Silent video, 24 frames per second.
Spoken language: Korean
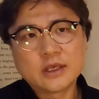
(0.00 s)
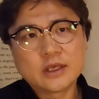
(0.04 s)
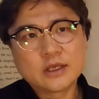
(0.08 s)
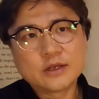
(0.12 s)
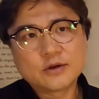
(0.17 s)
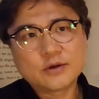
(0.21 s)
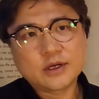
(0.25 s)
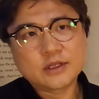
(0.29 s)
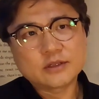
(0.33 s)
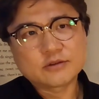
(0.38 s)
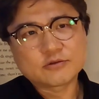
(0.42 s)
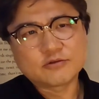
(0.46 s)

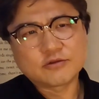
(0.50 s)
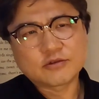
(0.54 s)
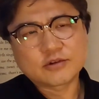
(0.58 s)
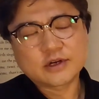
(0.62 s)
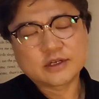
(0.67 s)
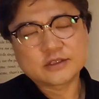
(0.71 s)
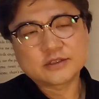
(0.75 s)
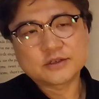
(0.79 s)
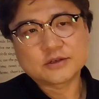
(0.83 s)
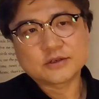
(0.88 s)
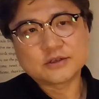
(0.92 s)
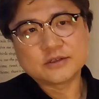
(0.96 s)
이러한
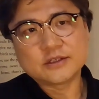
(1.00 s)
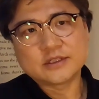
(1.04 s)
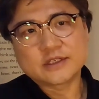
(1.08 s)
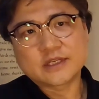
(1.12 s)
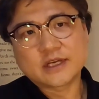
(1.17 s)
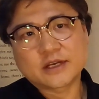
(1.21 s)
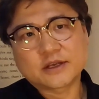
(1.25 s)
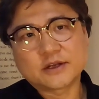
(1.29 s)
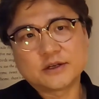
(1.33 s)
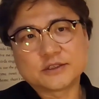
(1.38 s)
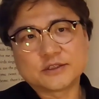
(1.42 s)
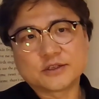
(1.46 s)
국가적
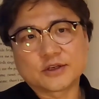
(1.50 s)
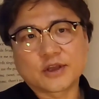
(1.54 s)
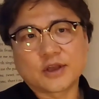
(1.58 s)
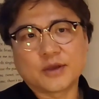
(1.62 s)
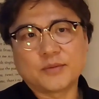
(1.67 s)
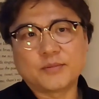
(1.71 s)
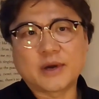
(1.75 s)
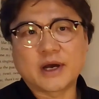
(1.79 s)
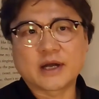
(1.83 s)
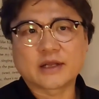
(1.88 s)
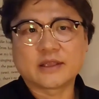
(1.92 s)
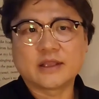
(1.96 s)

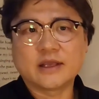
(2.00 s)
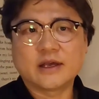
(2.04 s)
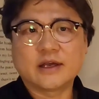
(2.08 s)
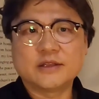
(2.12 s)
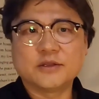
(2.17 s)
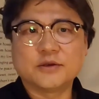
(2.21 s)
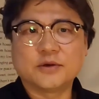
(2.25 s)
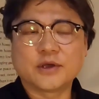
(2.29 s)
의사결정에 막대한